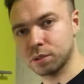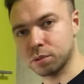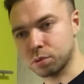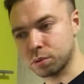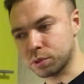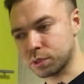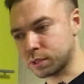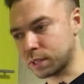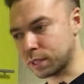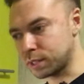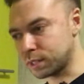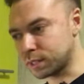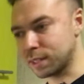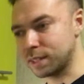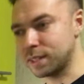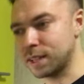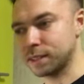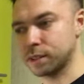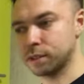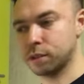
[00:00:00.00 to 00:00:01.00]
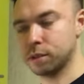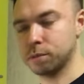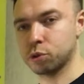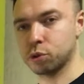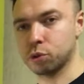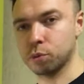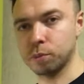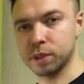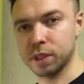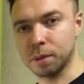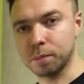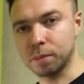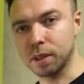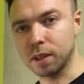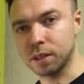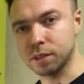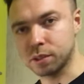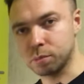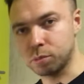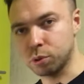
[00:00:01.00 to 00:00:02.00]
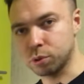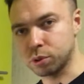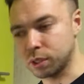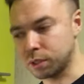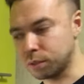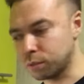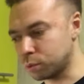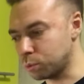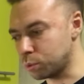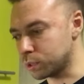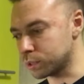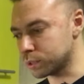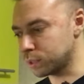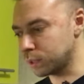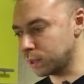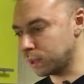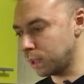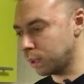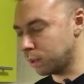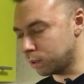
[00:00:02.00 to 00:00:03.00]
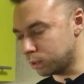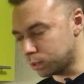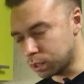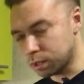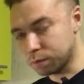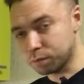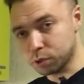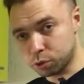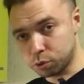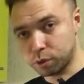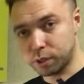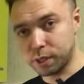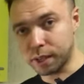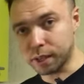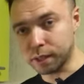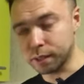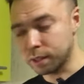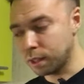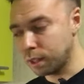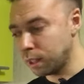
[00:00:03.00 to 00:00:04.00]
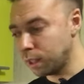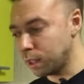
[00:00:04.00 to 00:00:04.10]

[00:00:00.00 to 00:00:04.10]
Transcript: то есть они следят за тем, чтобы не было антибиотиков курицы э, в индюке.